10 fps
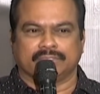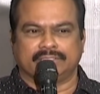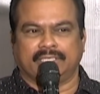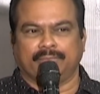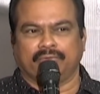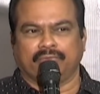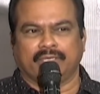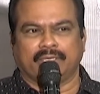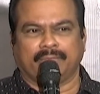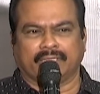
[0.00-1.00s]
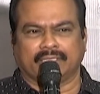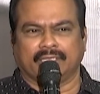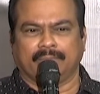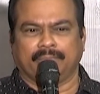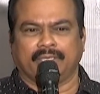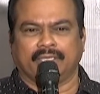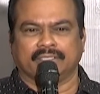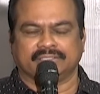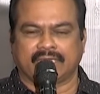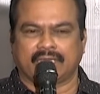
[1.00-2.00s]
సిరిసిరి మువ్వ భక్త కన్నప్ప
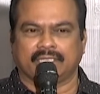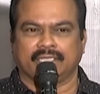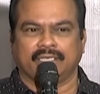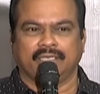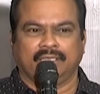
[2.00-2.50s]
శారద